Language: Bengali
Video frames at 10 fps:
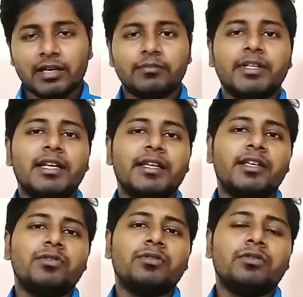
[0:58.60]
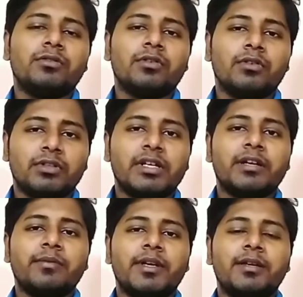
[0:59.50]
থামনেলে কিছু অন্য
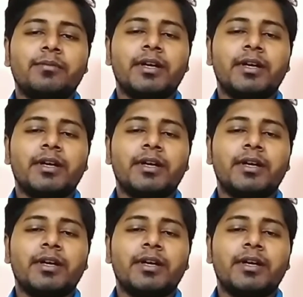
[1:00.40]
থাকবে